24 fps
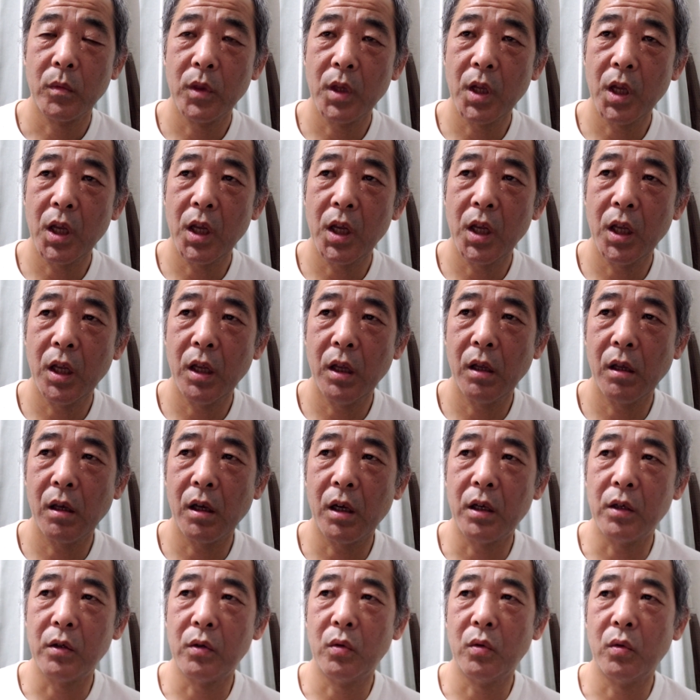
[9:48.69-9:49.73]
で、
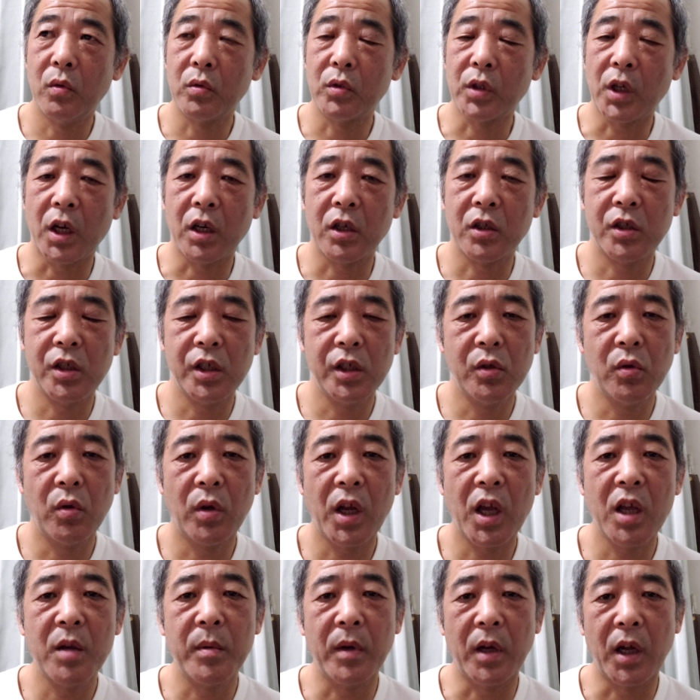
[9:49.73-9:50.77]
あの、
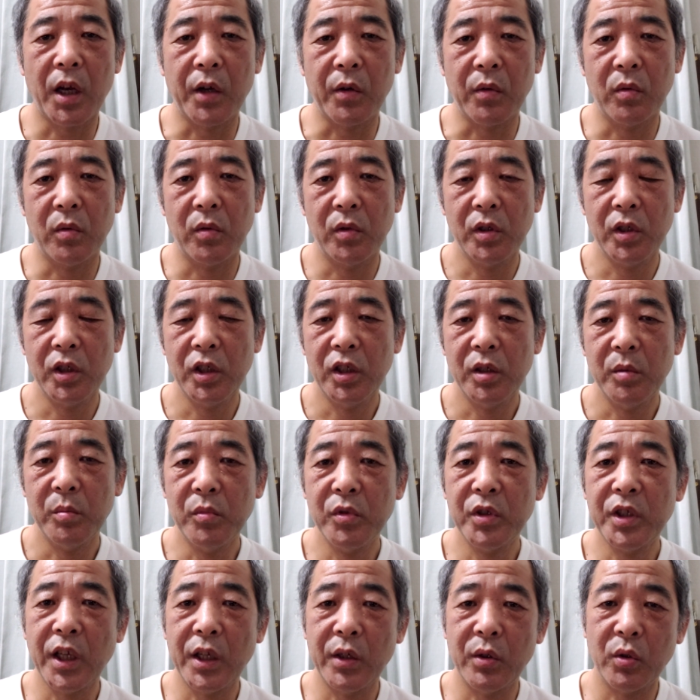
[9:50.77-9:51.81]
タクシードライブ、あの、
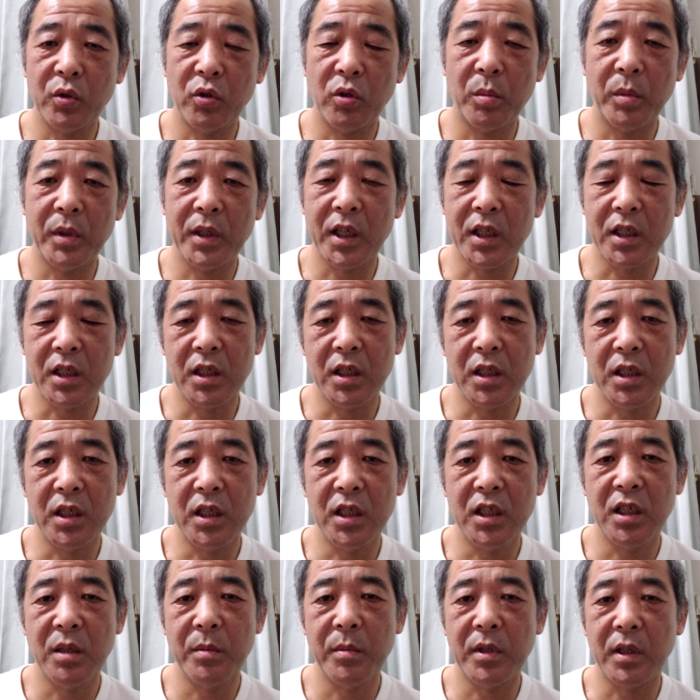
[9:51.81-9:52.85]
無線の友達に
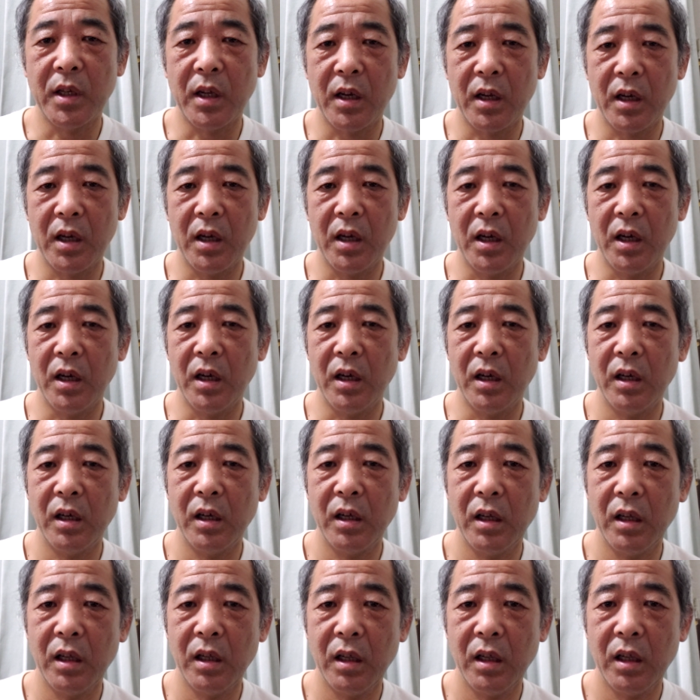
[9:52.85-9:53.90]
聞いてみたら、
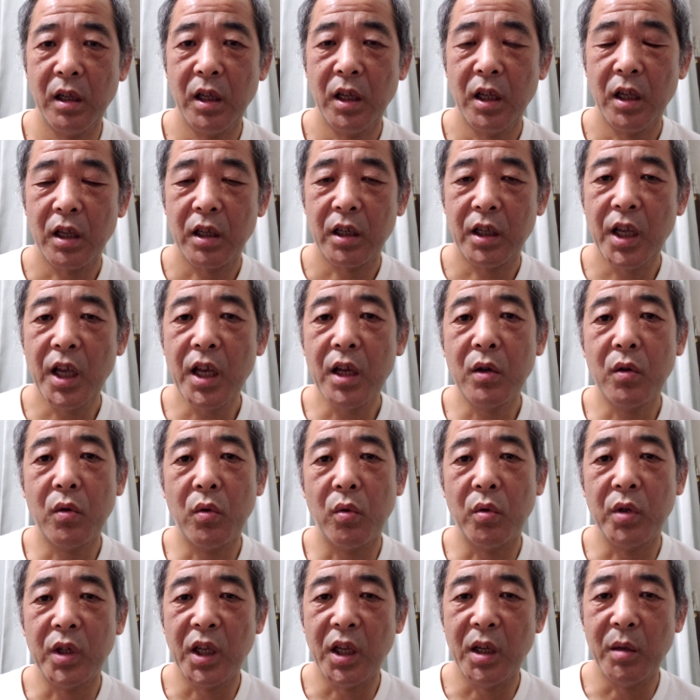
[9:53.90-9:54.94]
結
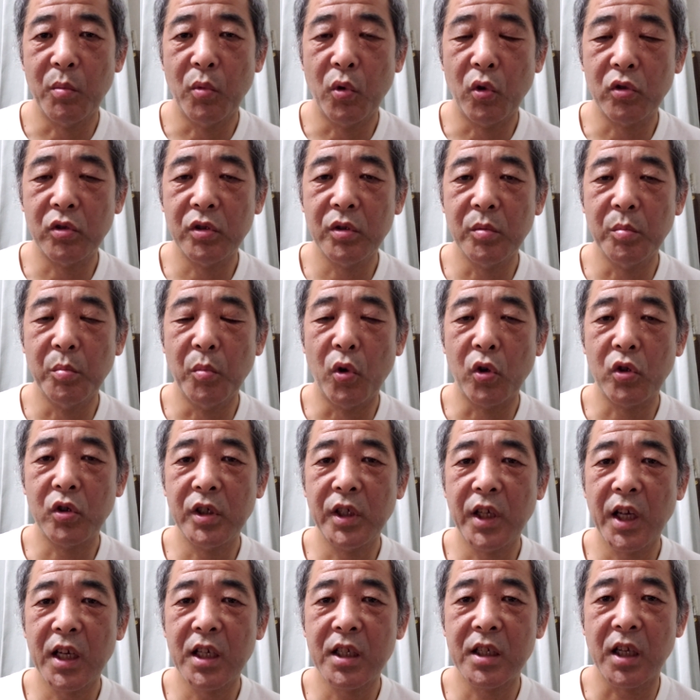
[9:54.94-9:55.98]
構ね、目、
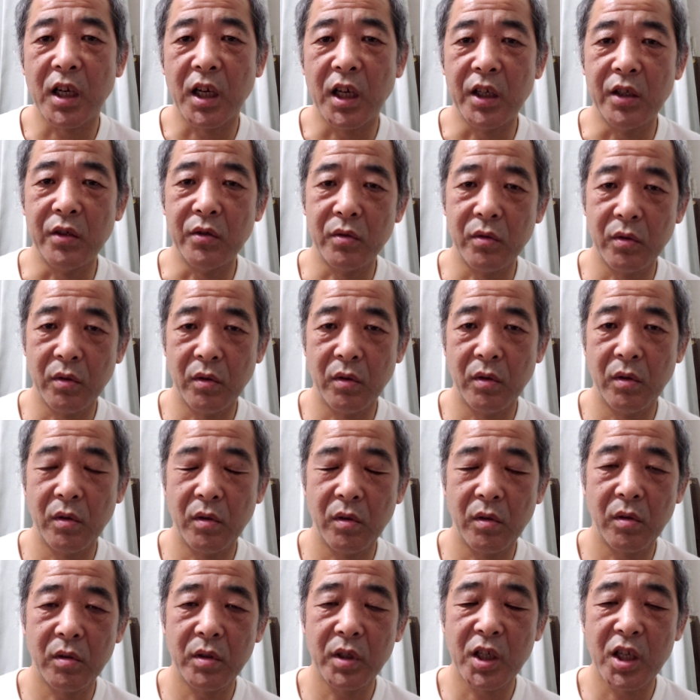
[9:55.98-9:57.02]
目撃者がいると。
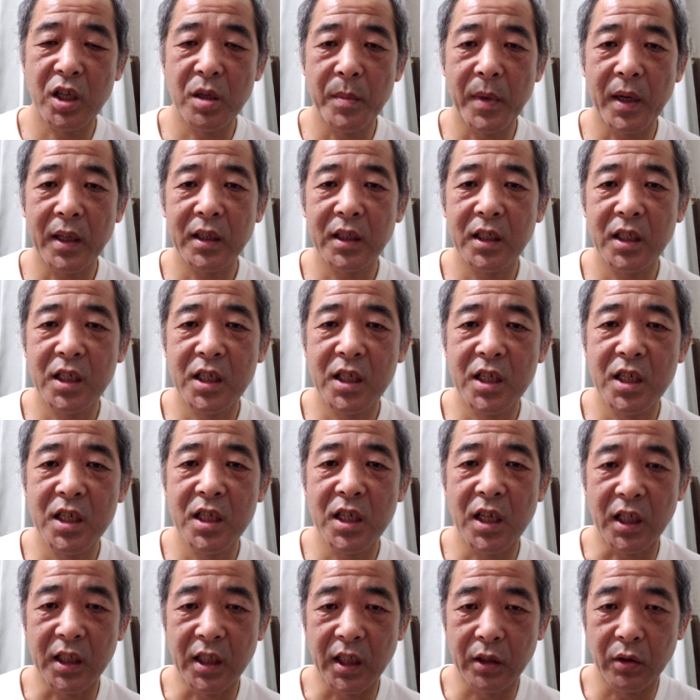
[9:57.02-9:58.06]
で、決まって
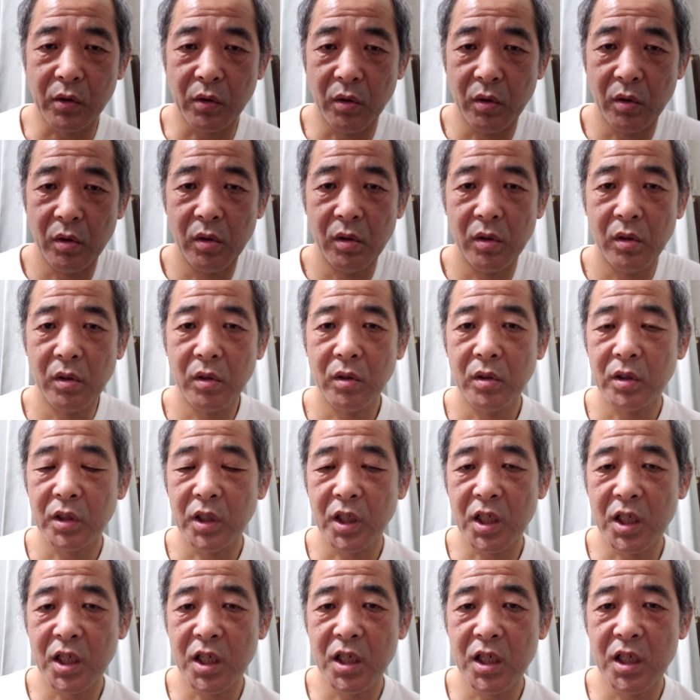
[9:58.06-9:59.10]
深夜だと。
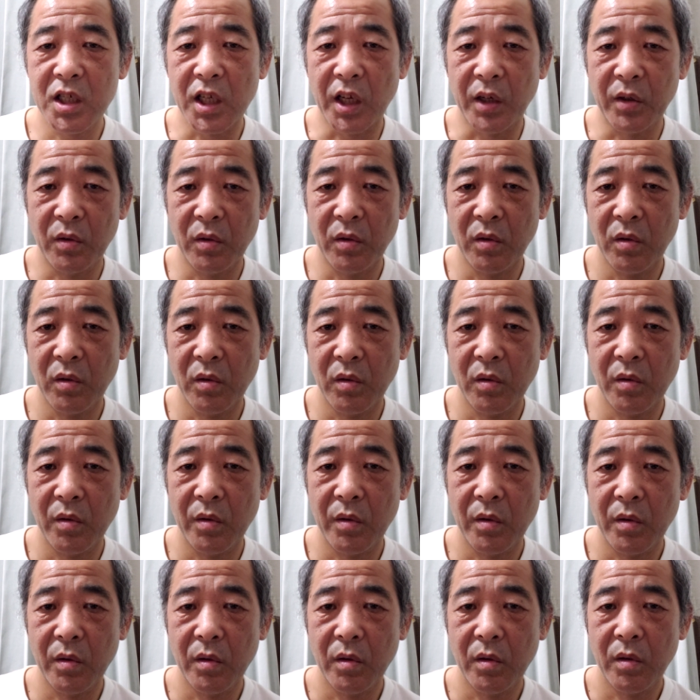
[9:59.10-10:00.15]
で、深夜の
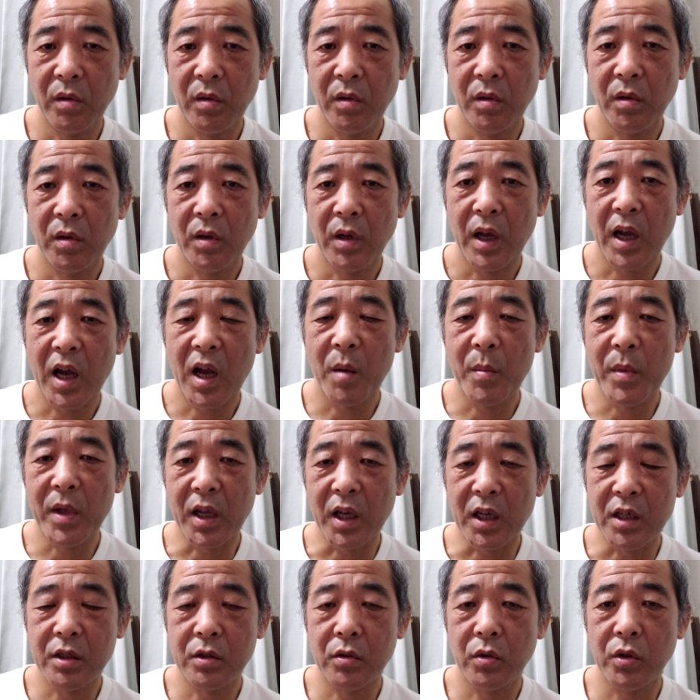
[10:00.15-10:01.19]
雨
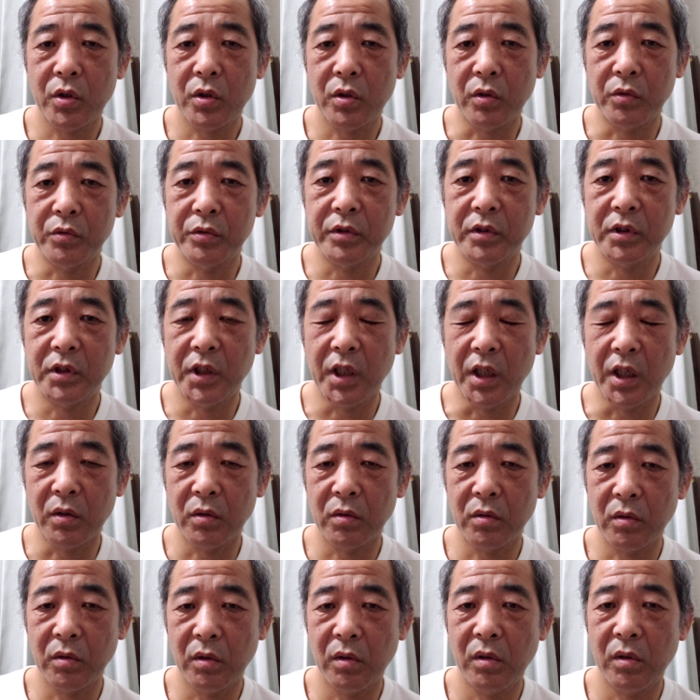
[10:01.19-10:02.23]
がひとひと降ってい
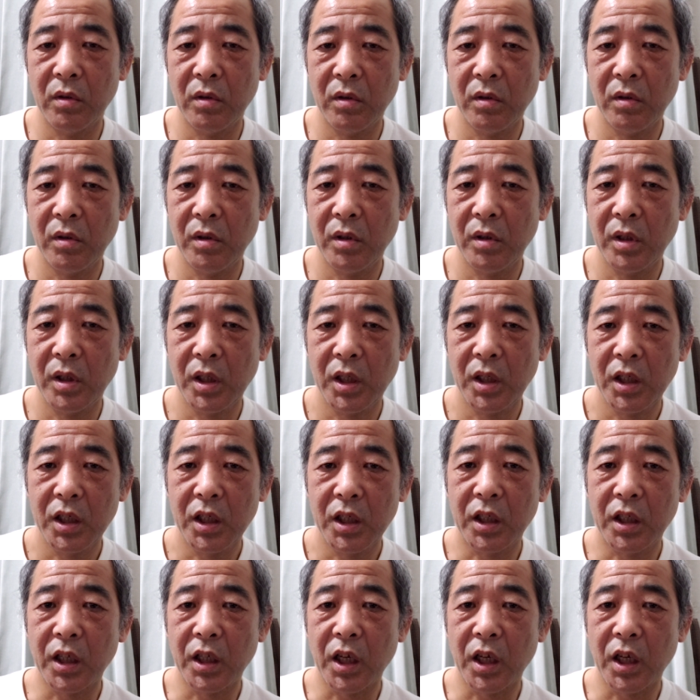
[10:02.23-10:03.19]
ると。いっ